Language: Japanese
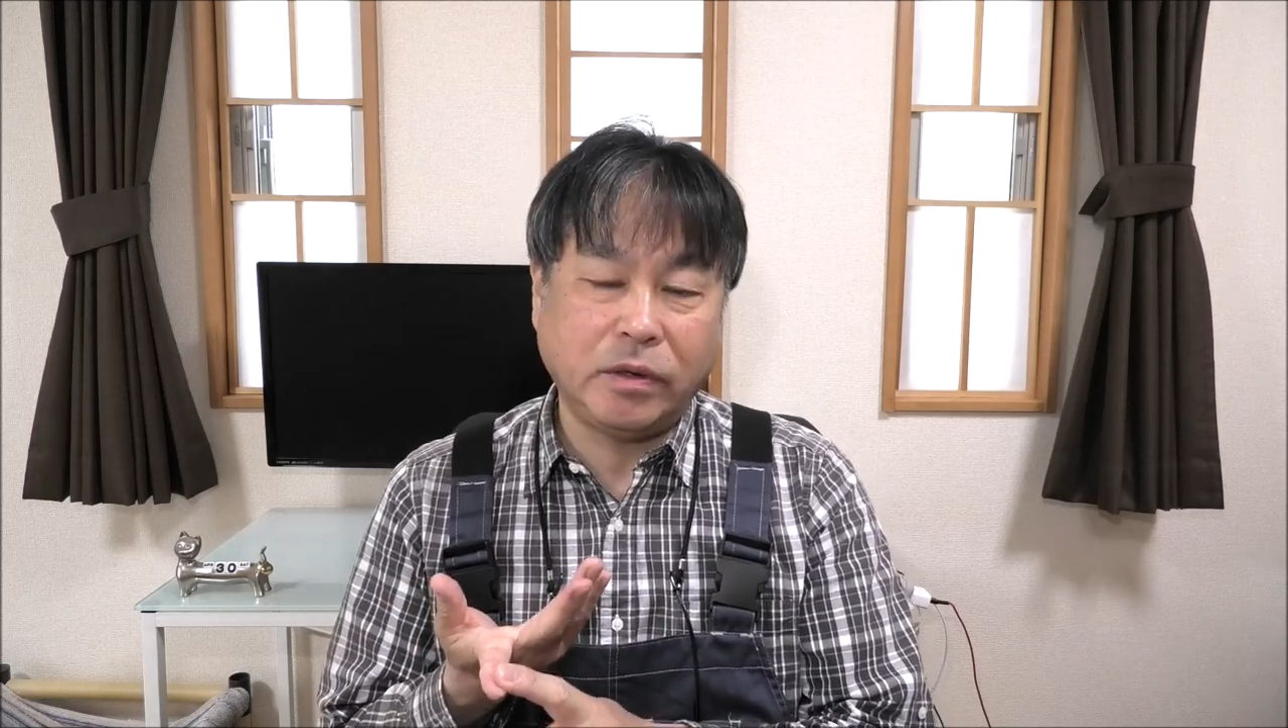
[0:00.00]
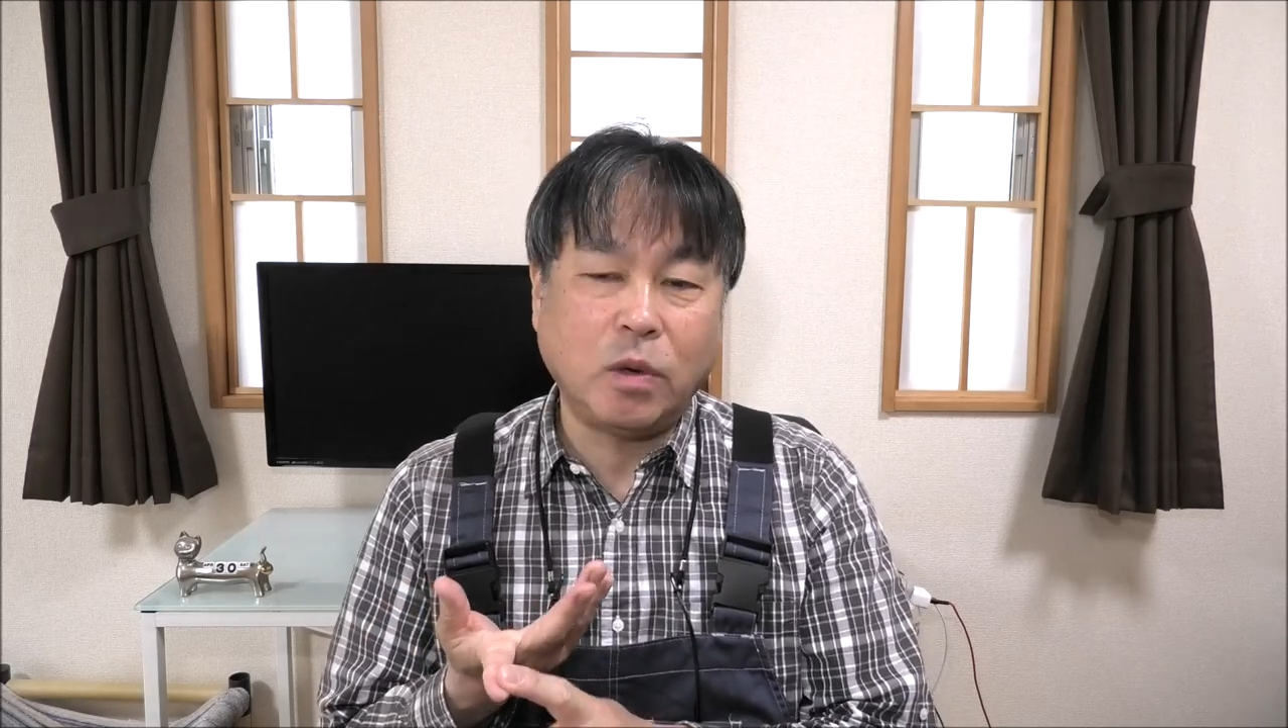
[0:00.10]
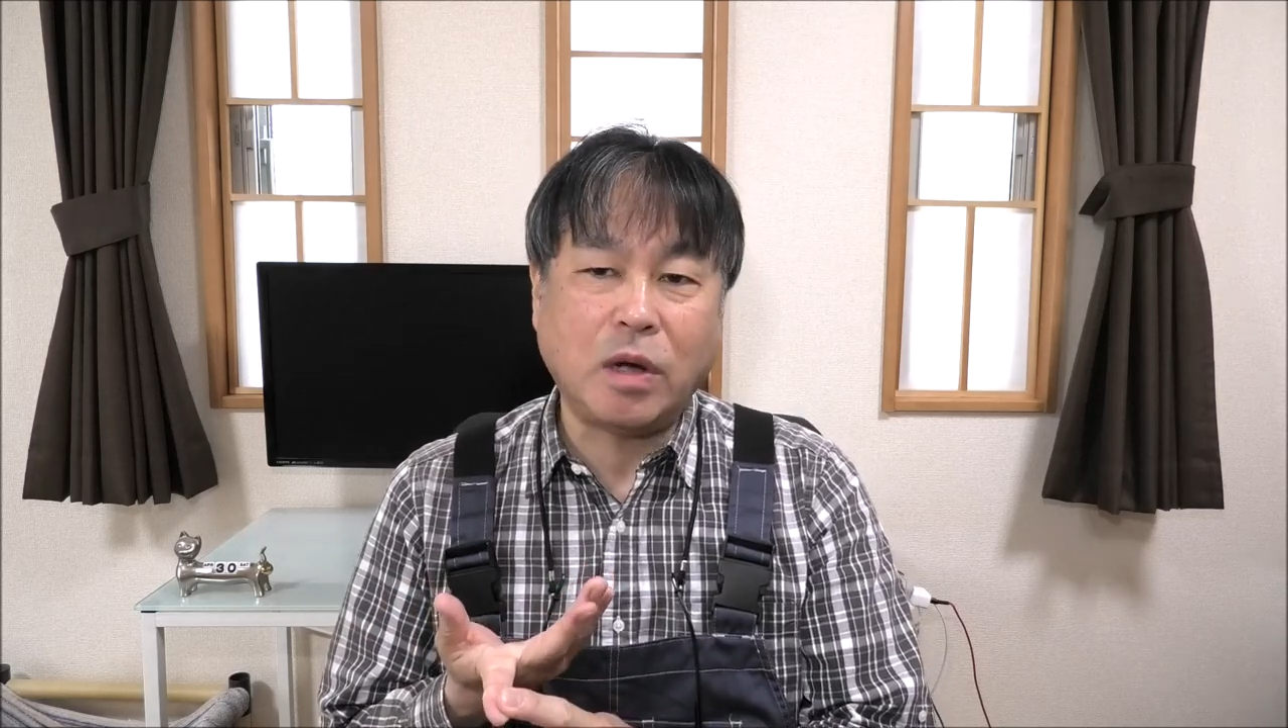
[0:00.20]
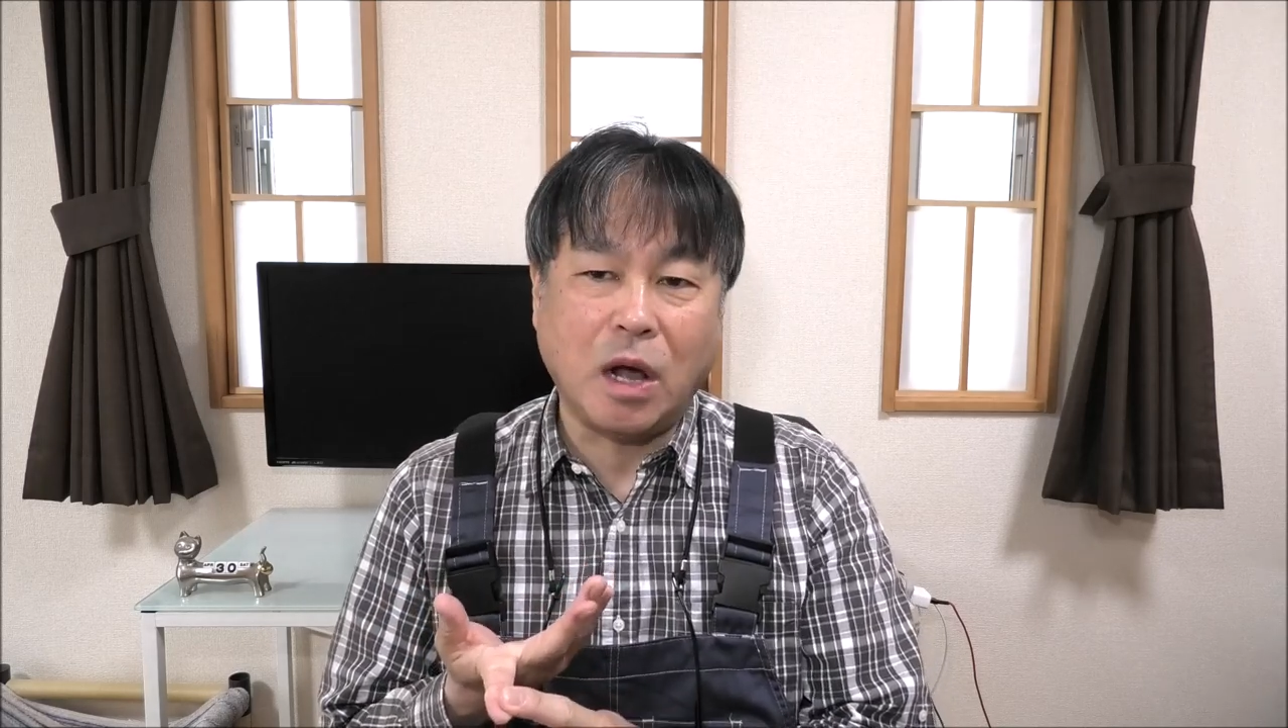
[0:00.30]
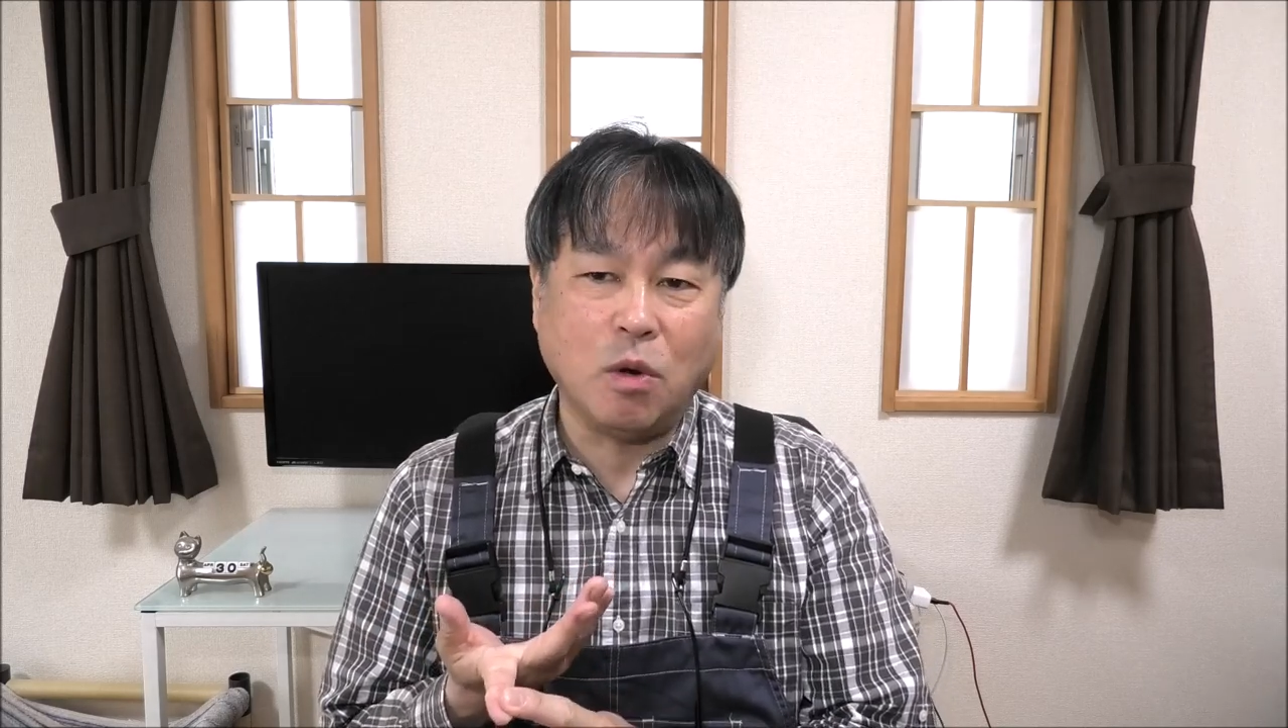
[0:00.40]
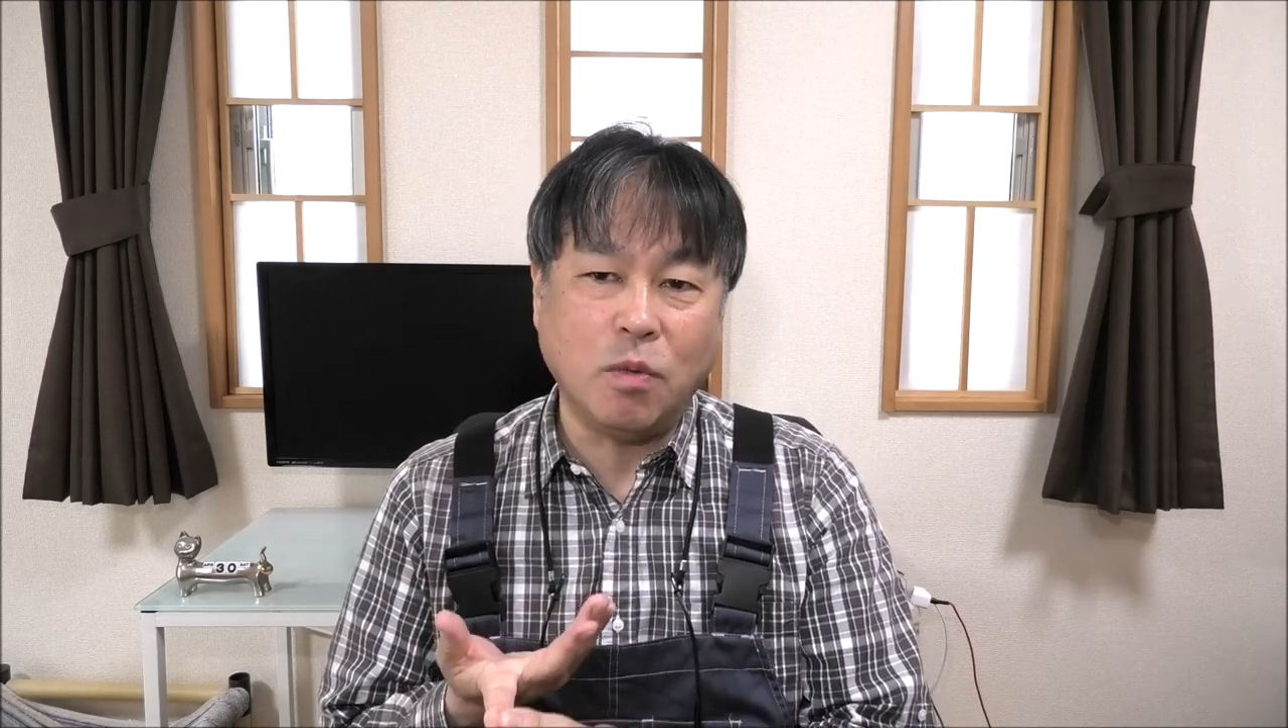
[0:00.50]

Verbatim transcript: とか